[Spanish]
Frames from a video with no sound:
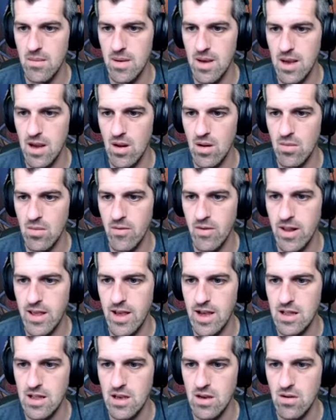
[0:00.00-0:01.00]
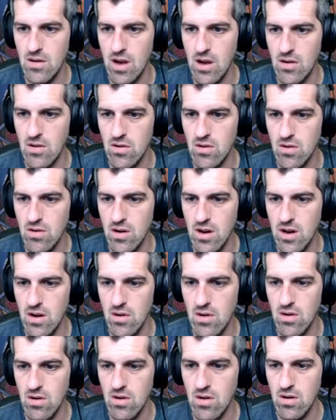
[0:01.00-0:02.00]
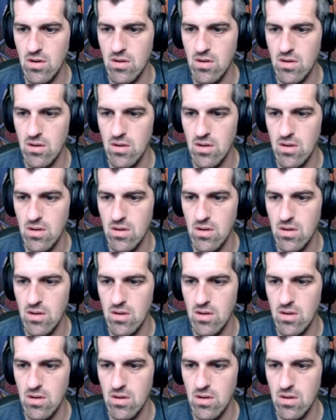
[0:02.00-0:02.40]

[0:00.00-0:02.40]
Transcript: me quiero mover ya, tío. ¿Qué cojones, loco?